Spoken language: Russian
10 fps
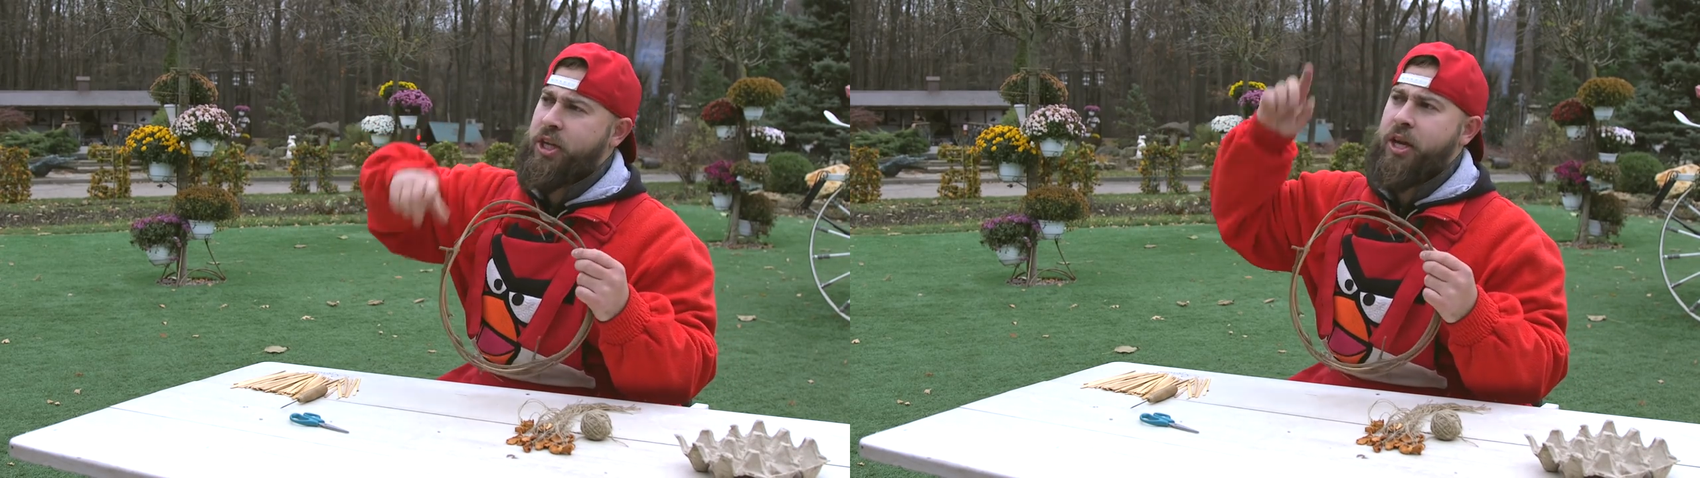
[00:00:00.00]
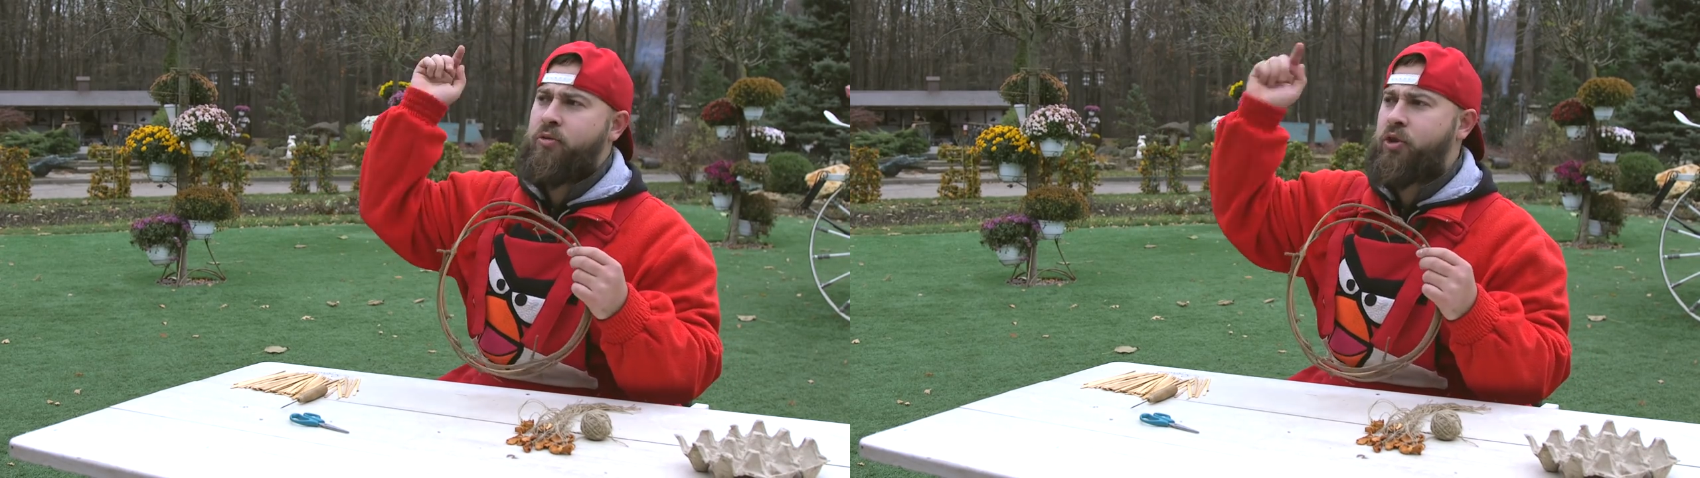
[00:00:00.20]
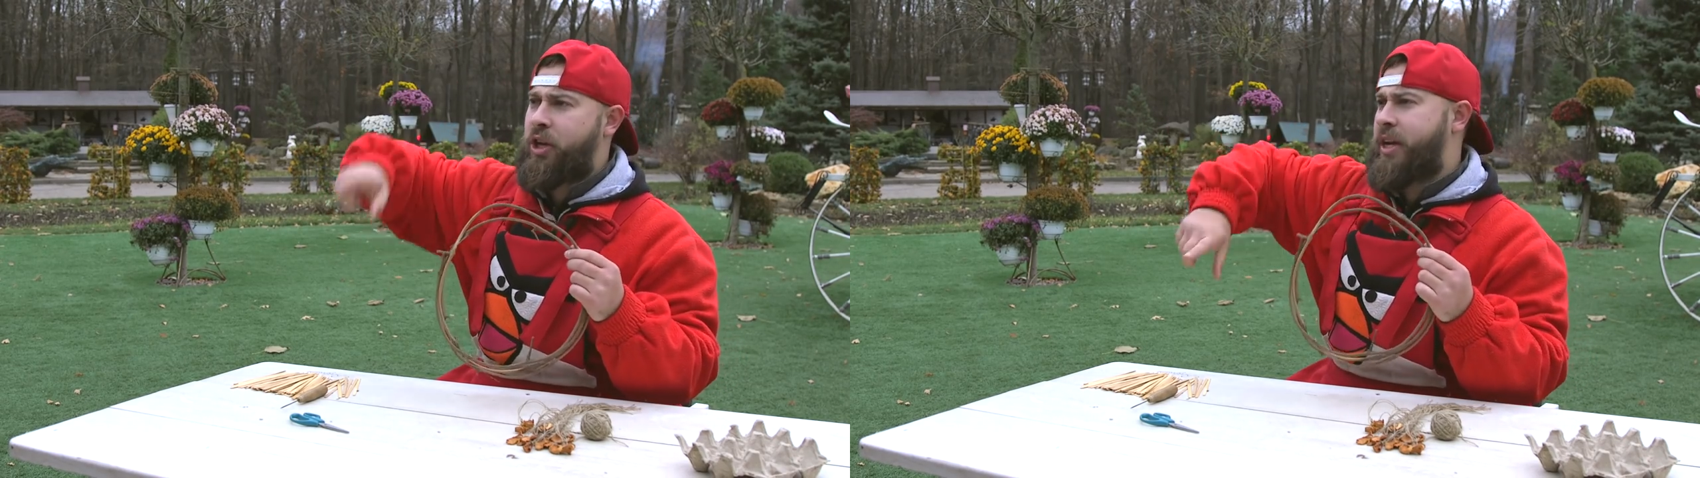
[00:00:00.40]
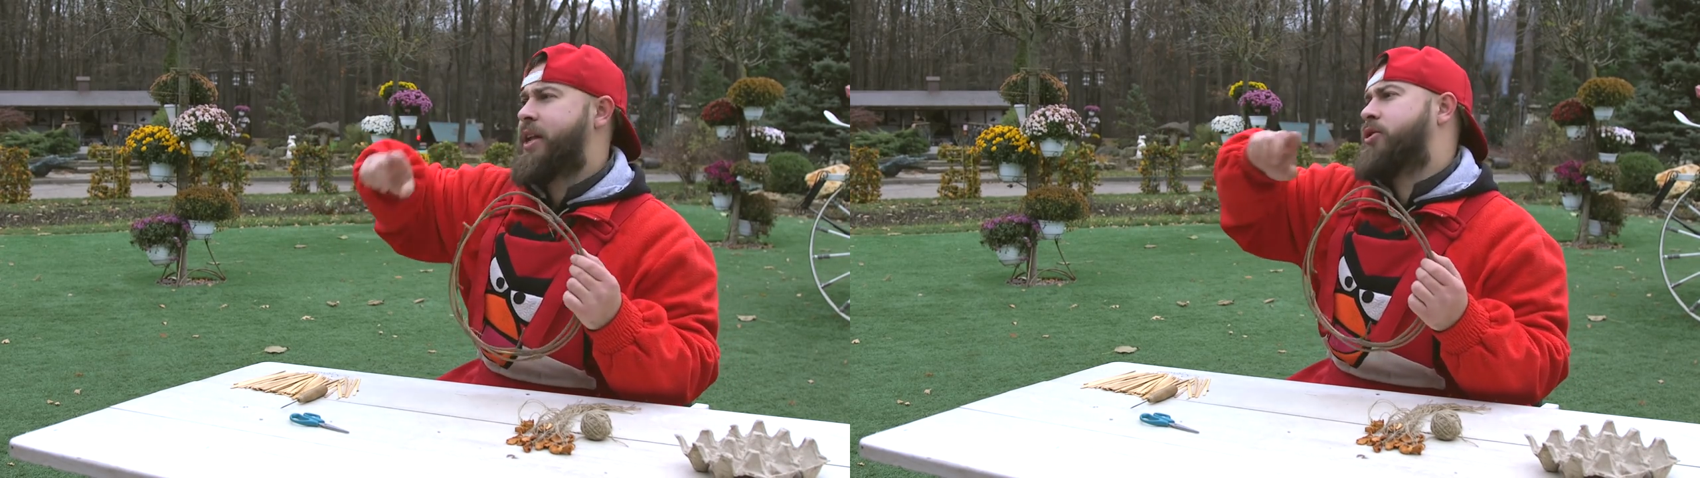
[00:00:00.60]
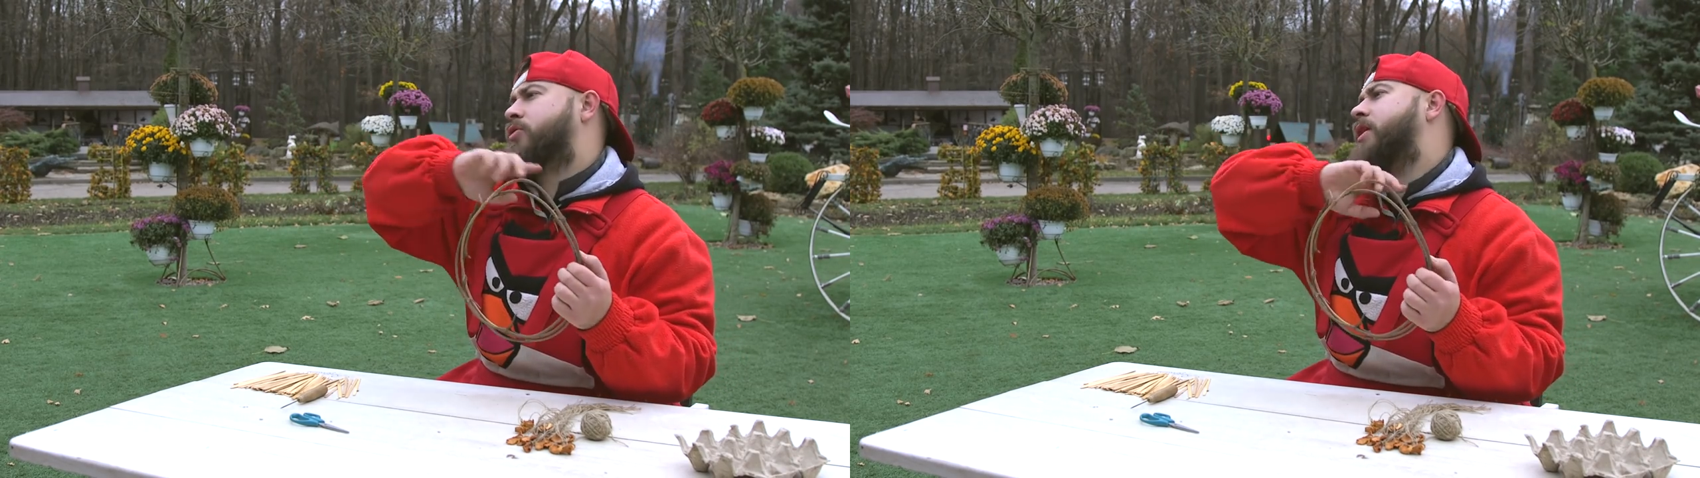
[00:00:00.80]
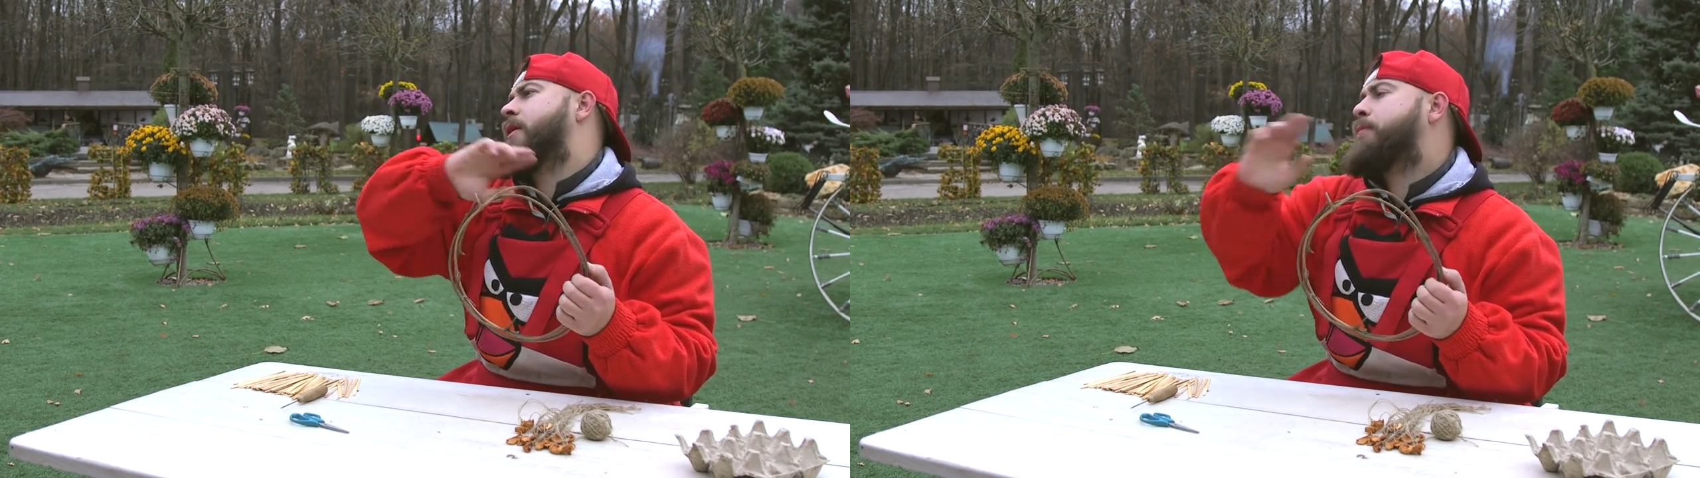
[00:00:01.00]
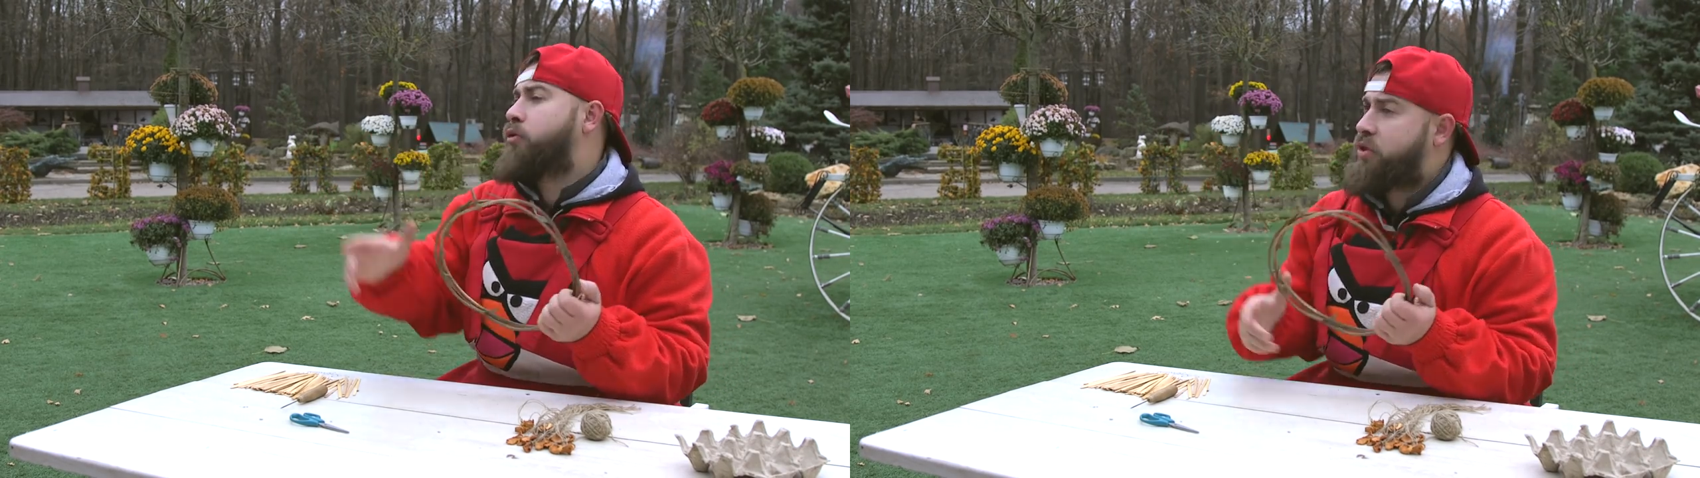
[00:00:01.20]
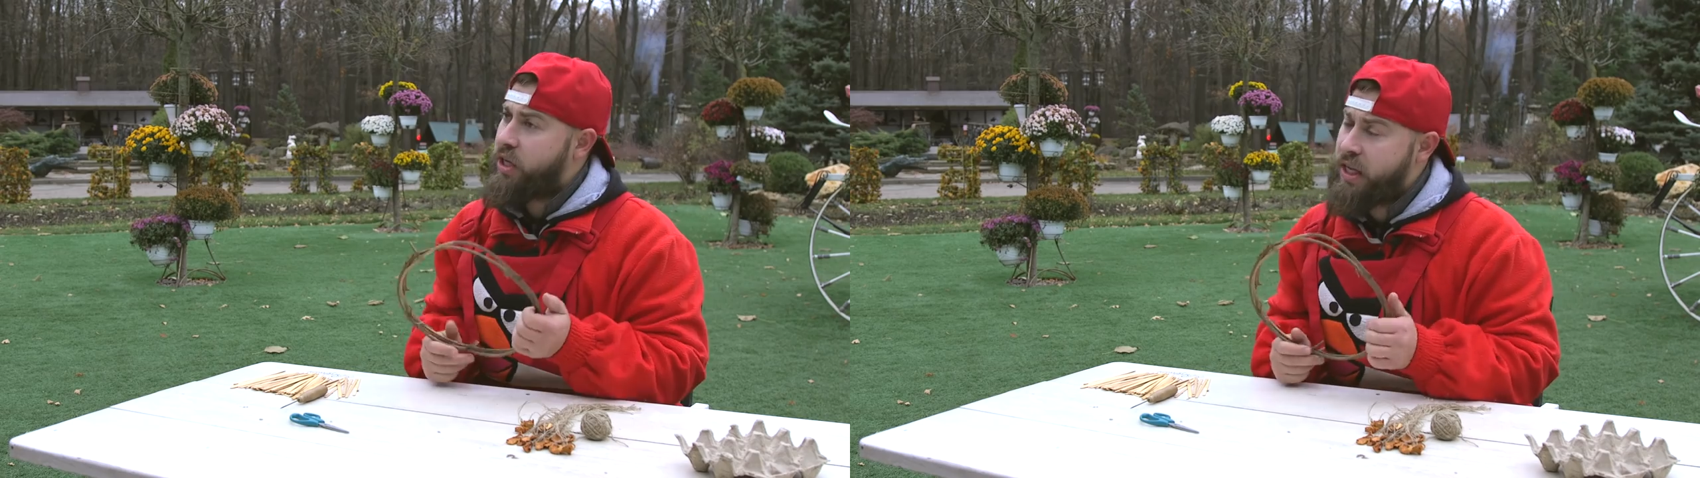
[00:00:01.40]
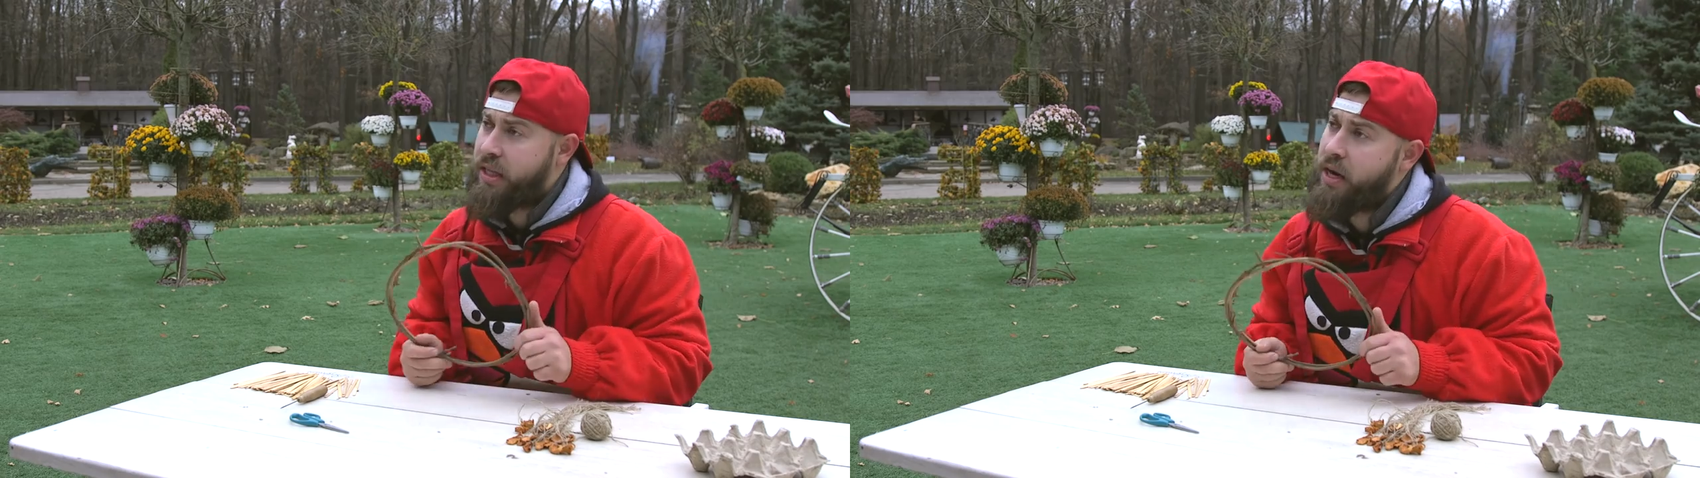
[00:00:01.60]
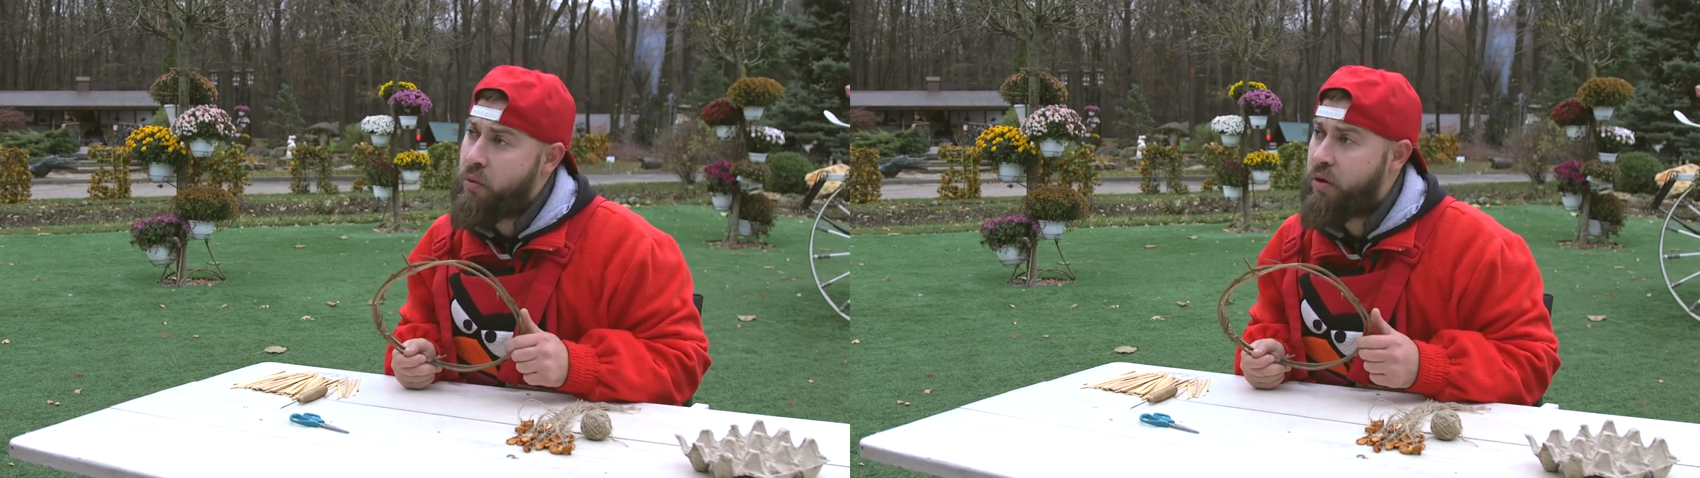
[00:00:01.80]
к дедушке, на дачу, да и просто
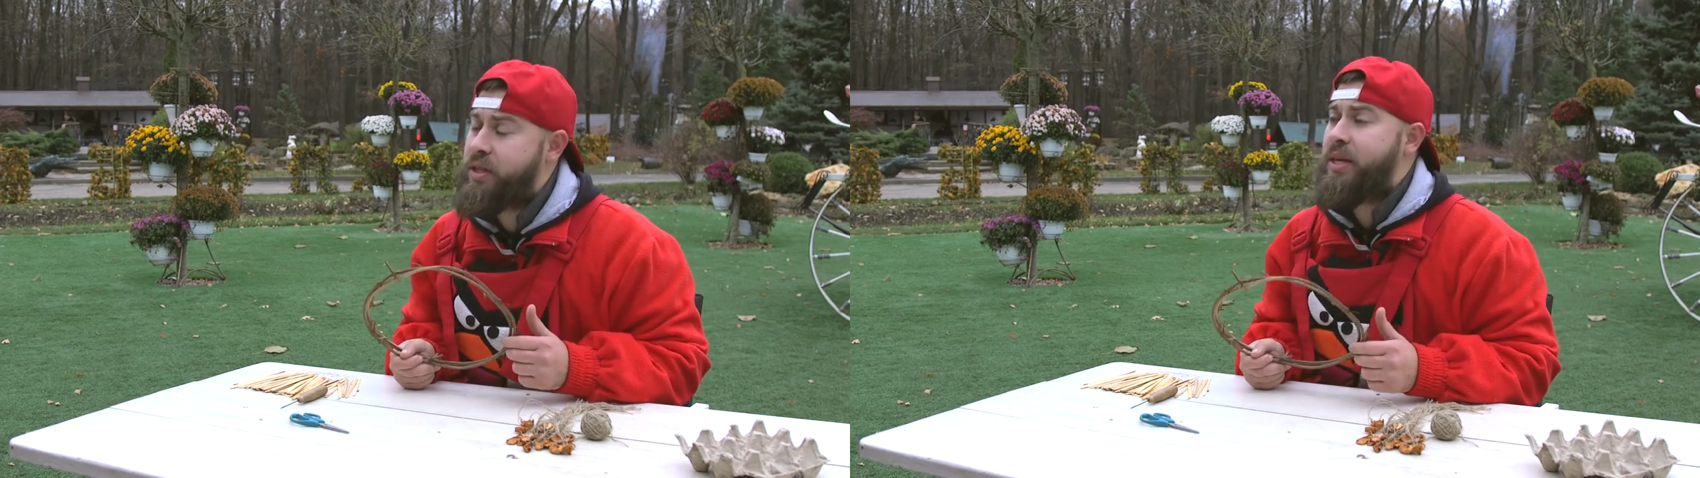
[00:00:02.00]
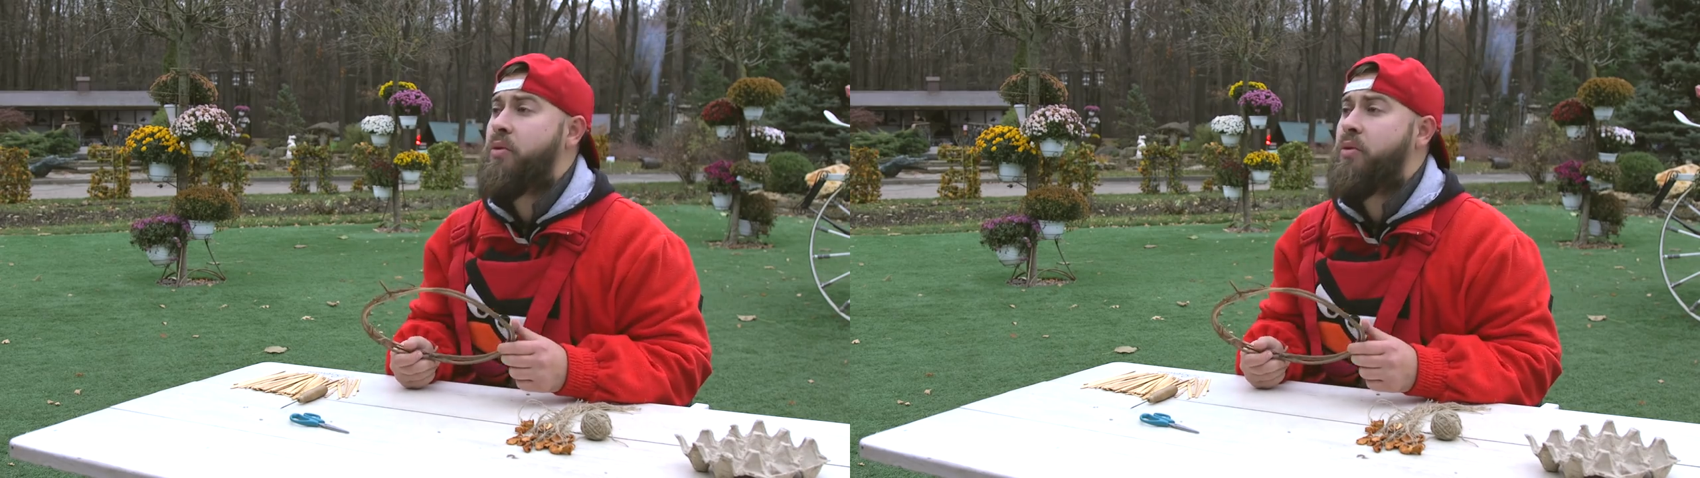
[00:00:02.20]
где-то на улице